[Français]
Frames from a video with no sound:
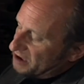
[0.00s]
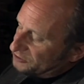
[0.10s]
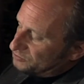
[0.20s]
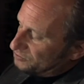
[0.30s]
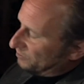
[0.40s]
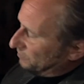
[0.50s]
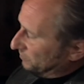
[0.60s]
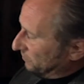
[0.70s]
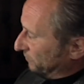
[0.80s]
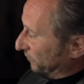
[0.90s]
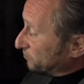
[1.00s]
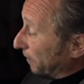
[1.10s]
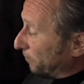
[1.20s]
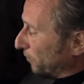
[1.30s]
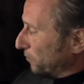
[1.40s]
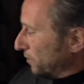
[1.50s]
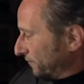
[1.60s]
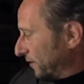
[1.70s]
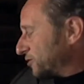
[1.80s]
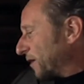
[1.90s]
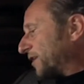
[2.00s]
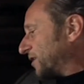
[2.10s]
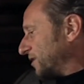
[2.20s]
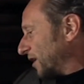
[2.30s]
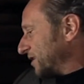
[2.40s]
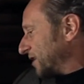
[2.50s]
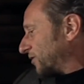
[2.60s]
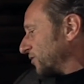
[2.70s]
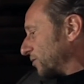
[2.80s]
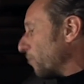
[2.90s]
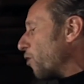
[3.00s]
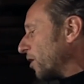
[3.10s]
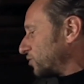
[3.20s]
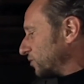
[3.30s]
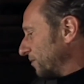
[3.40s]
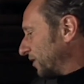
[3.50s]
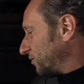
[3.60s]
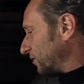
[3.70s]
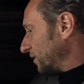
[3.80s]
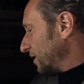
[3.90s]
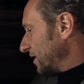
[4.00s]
immatures. Euh, enfin, je parle pour moi. je vais arrêter de dire les acteurs. Moi, je suis immature.